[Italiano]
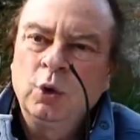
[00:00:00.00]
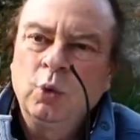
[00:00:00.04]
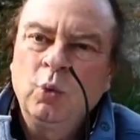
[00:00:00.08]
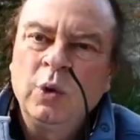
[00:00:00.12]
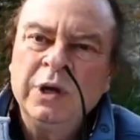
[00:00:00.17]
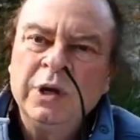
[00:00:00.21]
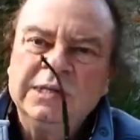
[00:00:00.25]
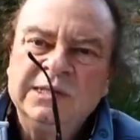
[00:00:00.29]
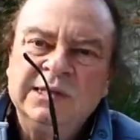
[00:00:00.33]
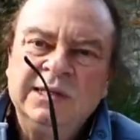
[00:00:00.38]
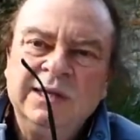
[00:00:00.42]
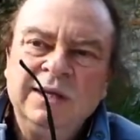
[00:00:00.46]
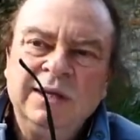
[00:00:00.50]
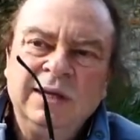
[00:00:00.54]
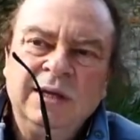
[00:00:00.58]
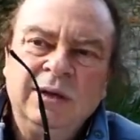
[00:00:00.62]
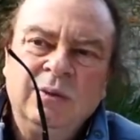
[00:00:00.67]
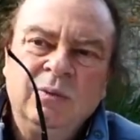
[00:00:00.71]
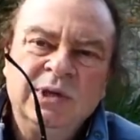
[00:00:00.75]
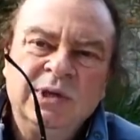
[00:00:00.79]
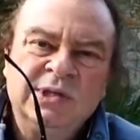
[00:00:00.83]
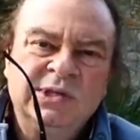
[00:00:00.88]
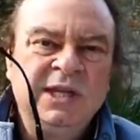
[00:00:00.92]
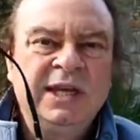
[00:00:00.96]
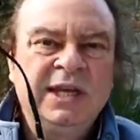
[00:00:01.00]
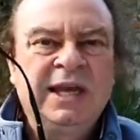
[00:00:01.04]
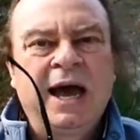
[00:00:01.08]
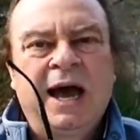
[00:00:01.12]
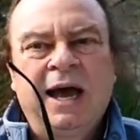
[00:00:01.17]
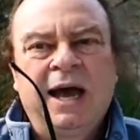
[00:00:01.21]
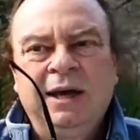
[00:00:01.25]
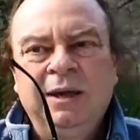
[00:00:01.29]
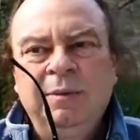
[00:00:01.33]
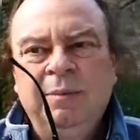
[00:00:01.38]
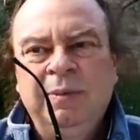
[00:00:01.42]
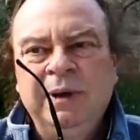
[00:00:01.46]
questi, questi,
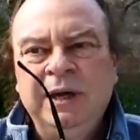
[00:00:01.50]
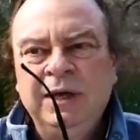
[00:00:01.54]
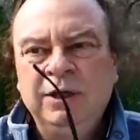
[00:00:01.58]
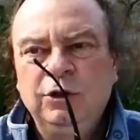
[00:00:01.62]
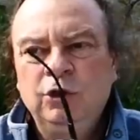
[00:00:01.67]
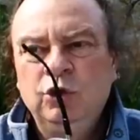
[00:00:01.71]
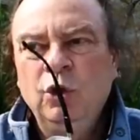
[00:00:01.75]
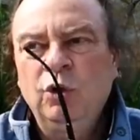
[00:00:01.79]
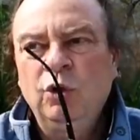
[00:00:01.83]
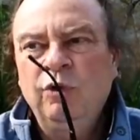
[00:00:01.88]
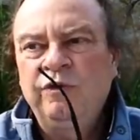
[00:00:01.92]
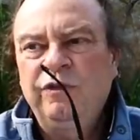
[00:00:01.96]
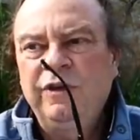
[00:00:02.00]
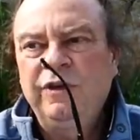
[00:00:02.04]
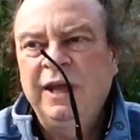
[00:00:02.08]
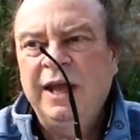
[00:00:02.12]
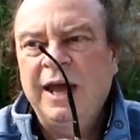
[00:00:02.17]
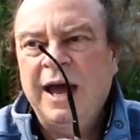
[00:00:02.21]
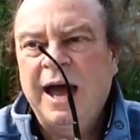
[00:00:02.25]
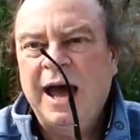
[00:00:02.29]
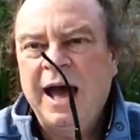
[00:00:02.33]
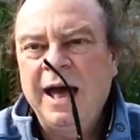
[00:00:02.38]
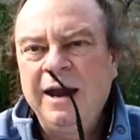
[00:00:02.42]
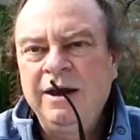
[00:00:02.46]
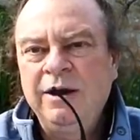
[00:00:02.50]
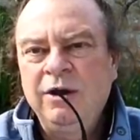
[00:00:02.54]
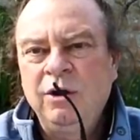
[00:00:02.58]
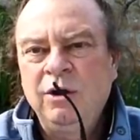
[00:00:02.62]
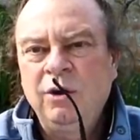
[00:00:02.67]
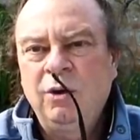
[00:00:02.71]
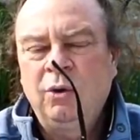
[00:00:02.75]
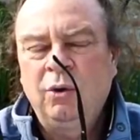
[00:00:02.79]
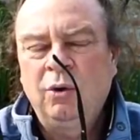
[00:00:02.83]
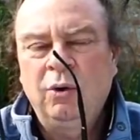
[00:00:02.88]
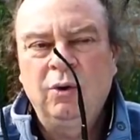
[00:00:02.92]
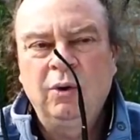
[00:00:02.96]
calibri dove
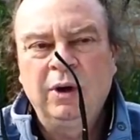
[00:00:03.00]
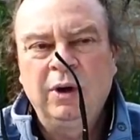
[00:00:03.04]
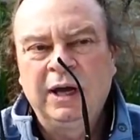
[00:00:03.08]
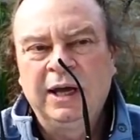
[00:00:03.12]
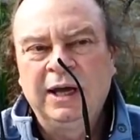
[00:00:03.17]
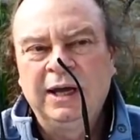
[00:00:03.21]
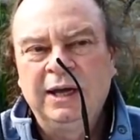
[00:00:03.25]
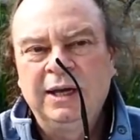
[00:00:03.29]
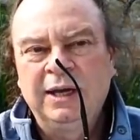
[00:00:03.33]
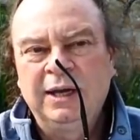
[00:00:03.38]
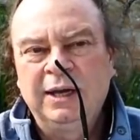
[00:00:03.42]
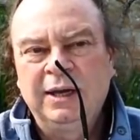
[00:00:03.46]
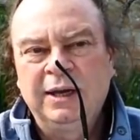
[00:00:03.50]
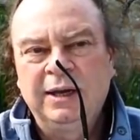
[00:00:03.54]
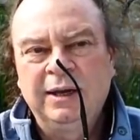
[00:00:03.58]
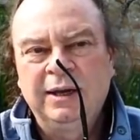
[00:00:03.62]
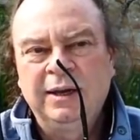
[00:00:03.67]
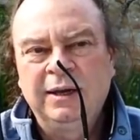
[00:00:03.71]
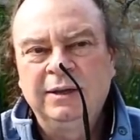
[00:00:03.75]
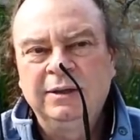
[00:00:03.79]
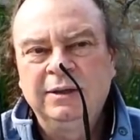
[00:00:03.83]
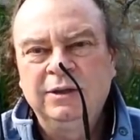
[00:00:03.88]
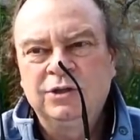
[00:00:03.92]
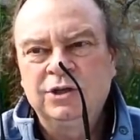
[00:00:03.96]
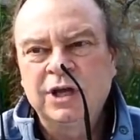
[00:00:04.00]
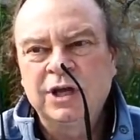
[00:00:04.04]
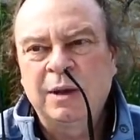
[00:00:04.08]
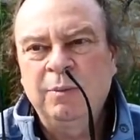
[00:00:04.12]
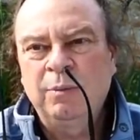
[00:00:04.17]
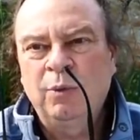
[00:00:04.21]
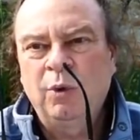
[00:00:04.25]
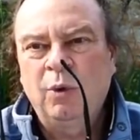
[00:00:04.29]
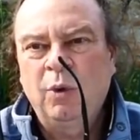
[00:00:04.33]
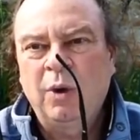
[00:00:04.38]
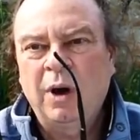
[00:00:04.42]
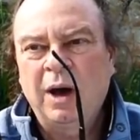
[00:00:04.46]
hanno, eh,
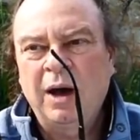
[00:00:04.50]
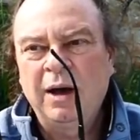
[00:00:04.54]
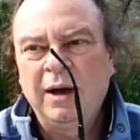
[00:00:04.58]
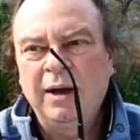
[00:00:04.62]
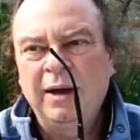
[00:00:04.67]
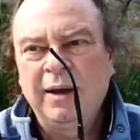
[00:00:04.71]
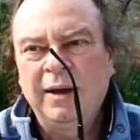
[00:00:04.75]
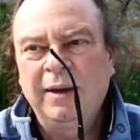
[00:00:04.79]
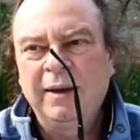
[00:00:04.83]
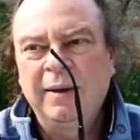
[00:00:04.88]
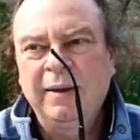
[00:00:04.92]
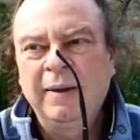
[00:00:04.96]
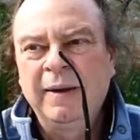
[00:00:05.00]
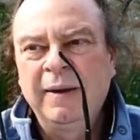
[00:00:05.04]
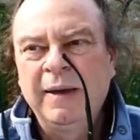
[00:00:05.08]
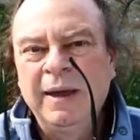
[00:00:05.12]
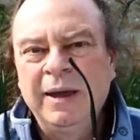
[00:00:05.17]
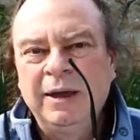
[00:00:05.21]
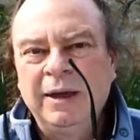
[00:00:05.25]
diciamo, eh,